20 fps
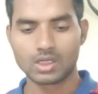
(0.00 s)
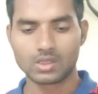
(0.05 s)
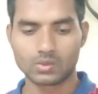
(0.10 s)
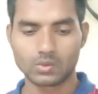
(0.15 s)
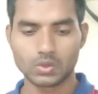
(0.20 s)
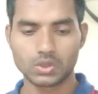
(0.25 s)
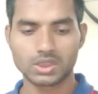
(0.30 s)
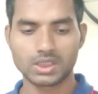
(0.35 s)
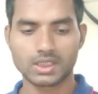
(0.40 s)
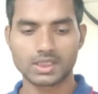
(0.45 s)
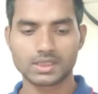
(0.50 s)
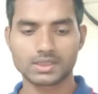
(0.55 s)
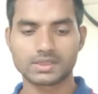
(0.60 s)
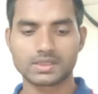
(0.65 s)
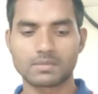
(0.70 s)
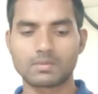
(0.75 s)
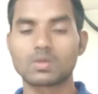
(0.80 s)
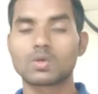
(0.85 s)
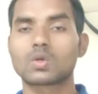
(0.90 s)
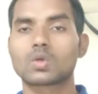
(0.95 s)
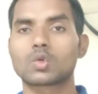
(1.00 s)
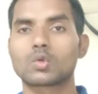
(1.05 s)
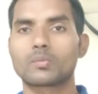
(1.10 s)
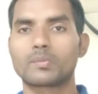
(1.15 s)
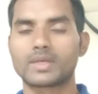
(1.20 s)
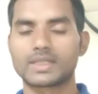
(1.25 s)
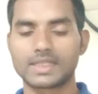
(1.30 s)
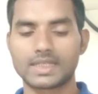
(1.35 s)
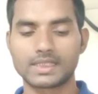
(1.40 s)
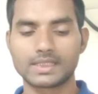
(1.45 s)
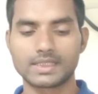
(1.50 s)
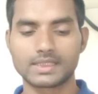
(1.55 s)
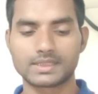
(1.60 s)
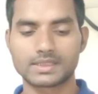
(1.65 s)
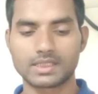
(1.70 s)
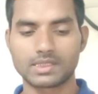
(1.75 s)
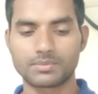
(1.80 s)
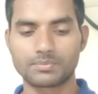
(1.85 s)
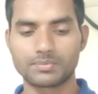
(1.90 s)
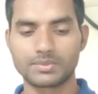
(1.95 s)
ट्वीट करके सब लोगों को बता दिया
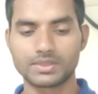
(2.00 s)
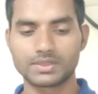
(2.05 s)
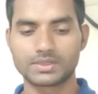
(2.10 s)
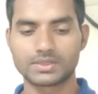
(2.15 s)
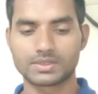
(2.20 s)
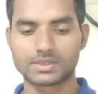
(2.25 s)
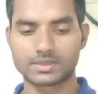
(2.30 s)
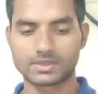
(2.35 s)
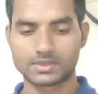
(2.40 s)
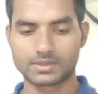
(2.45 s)
छब्बीस